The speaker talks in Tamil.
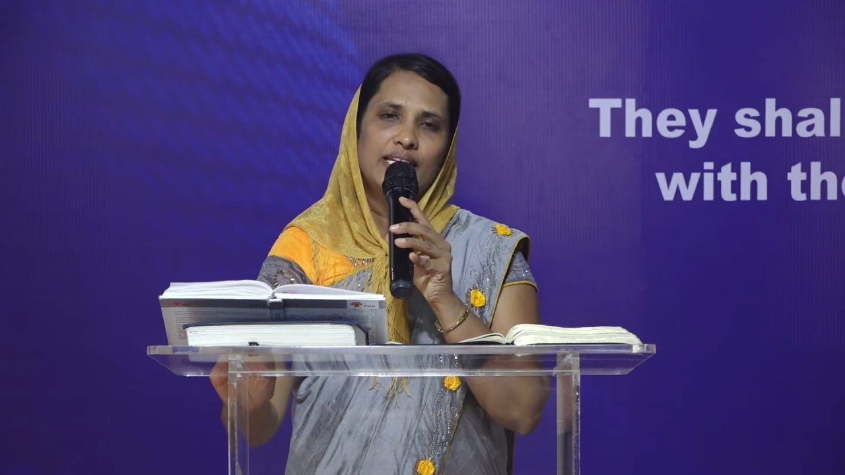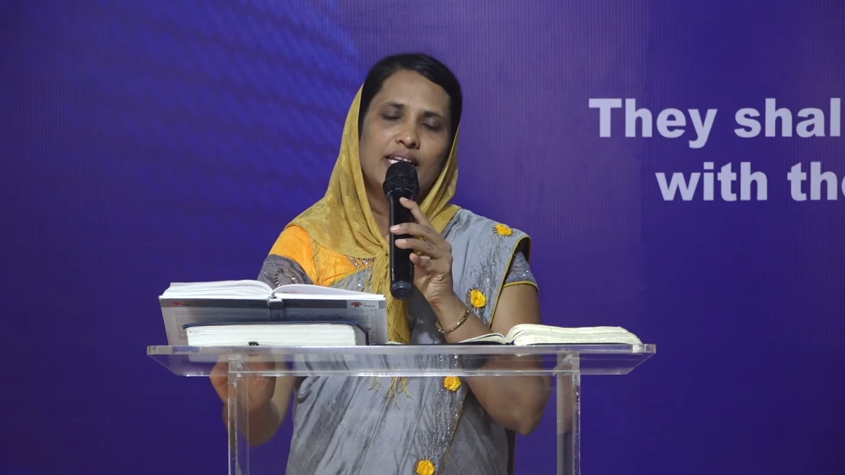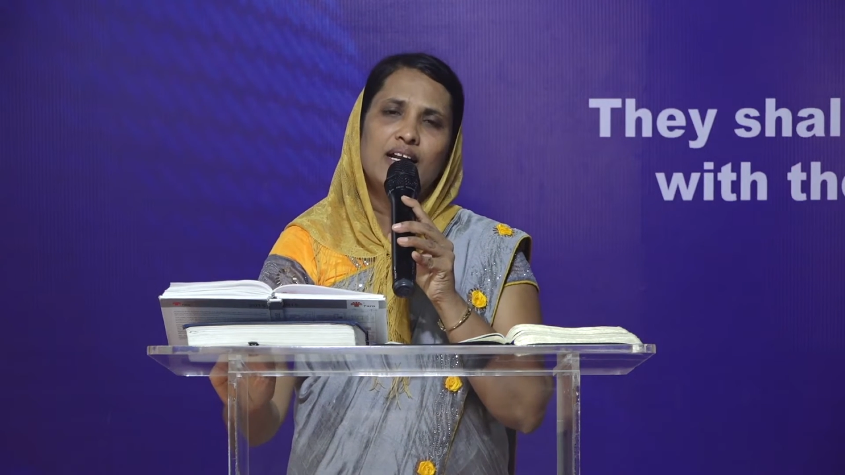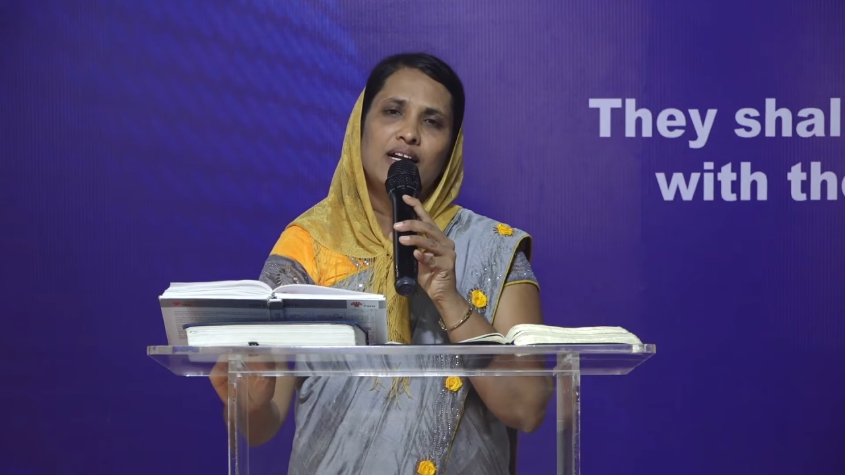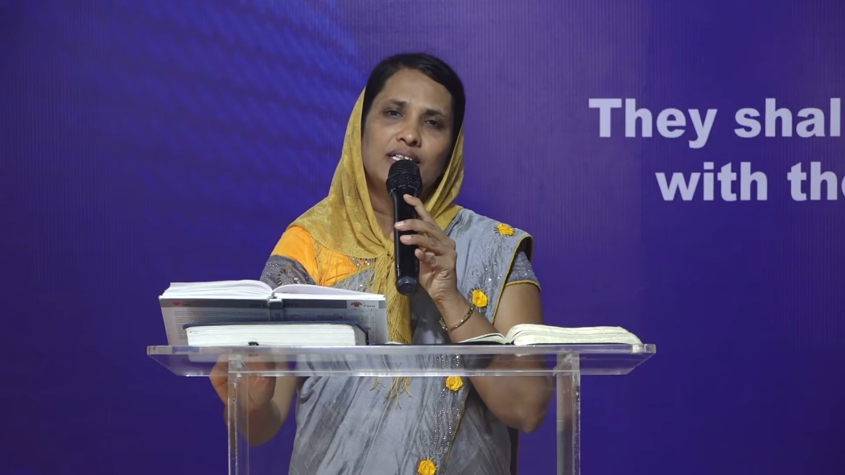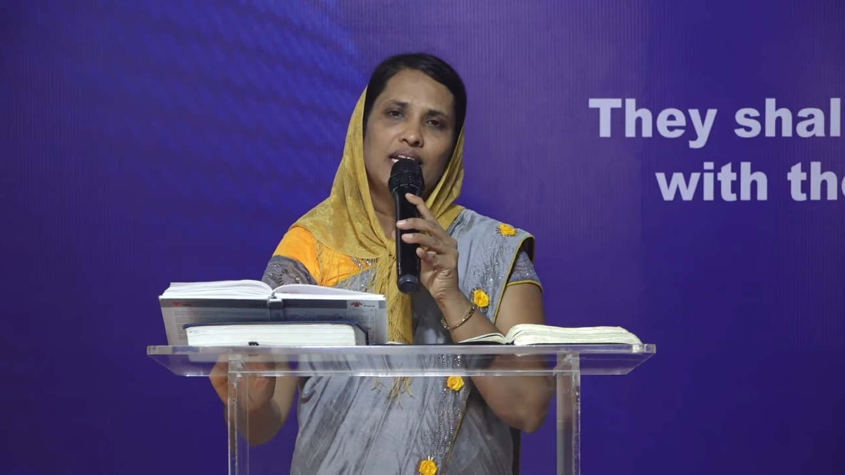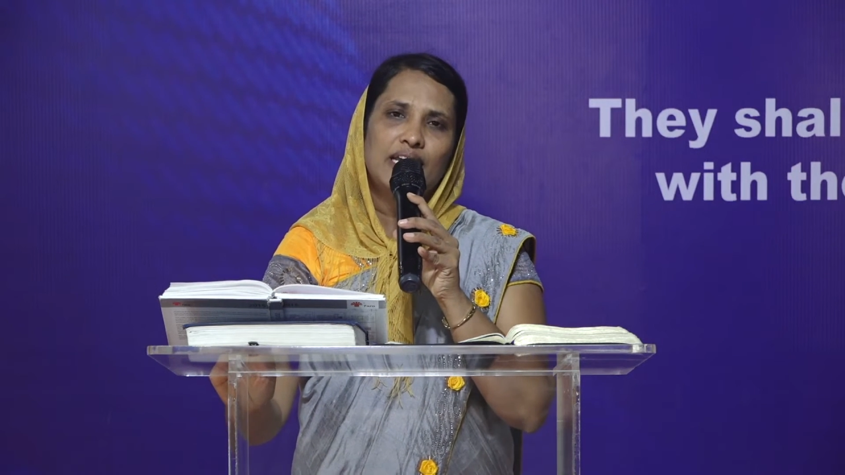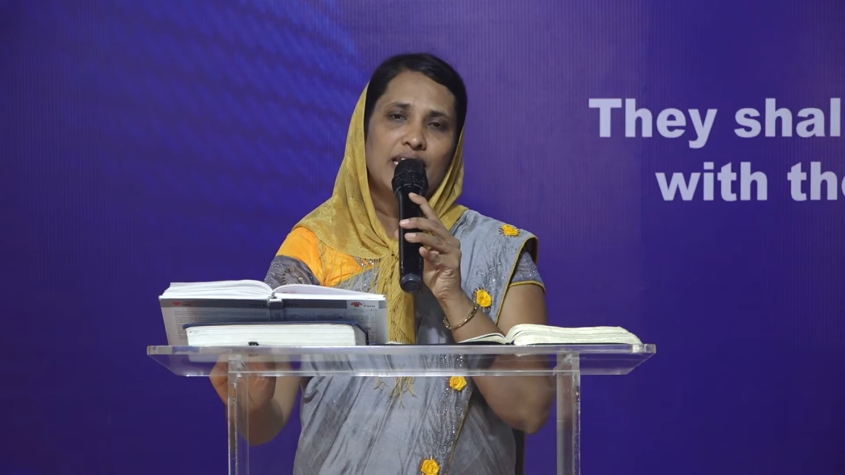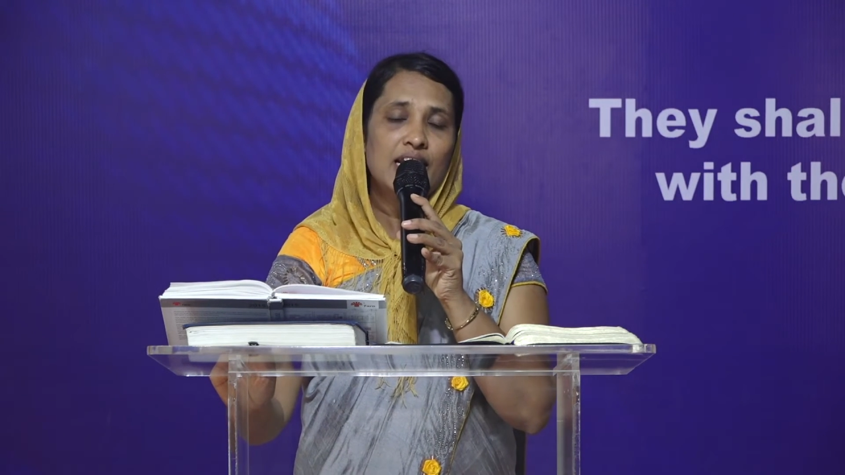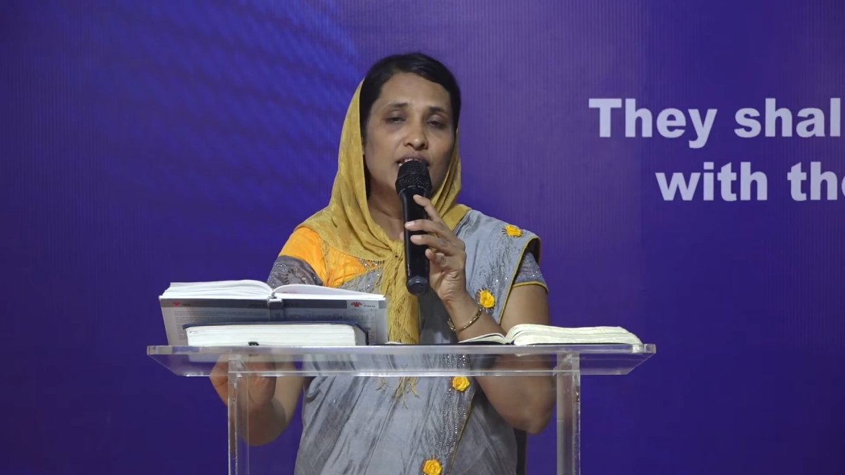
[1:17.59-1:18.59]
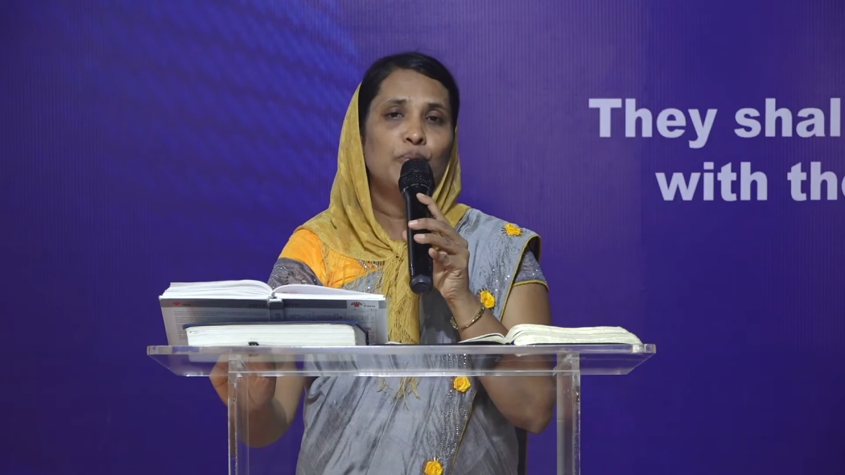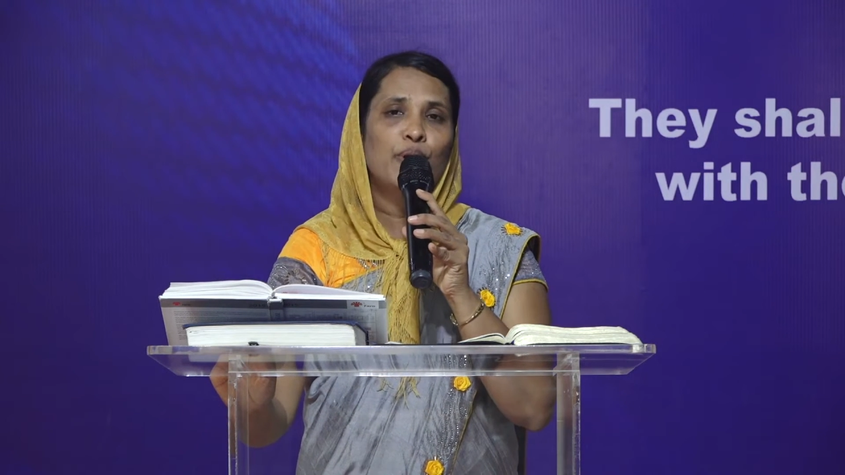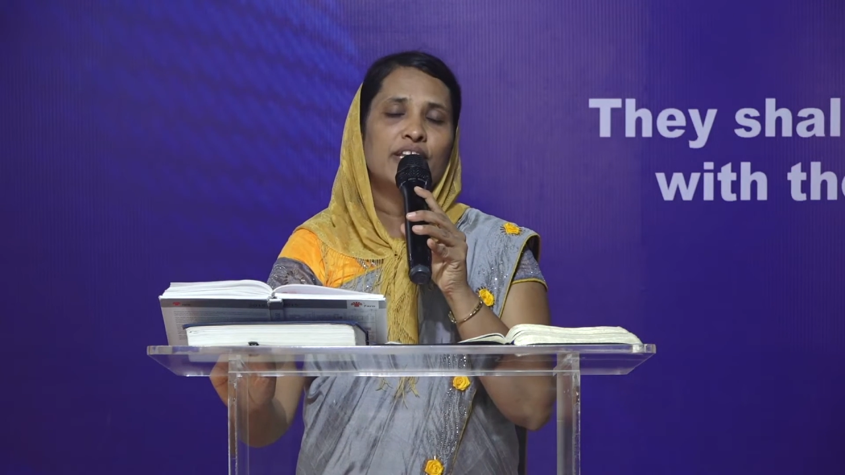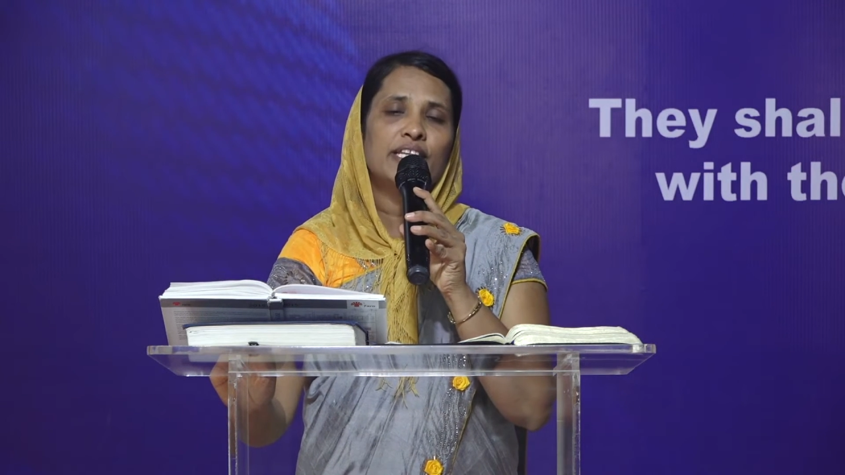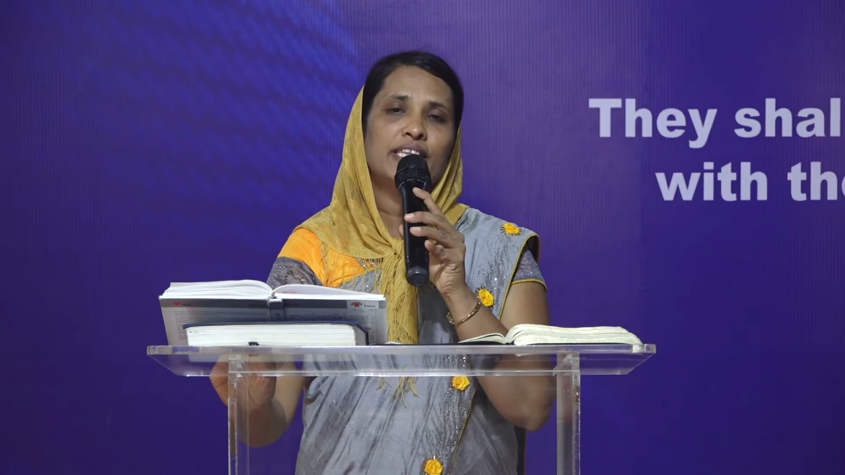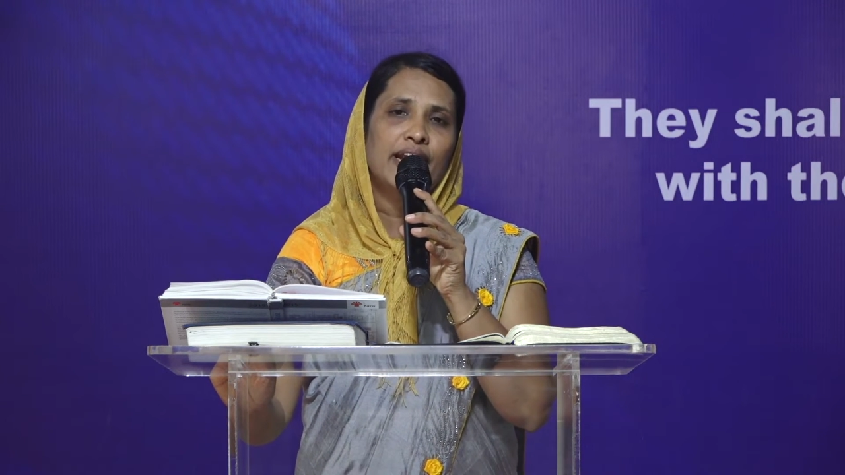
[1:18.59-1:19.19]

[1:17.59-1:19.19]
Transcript: இந்த நாட்கள்ல இழந்து போனதை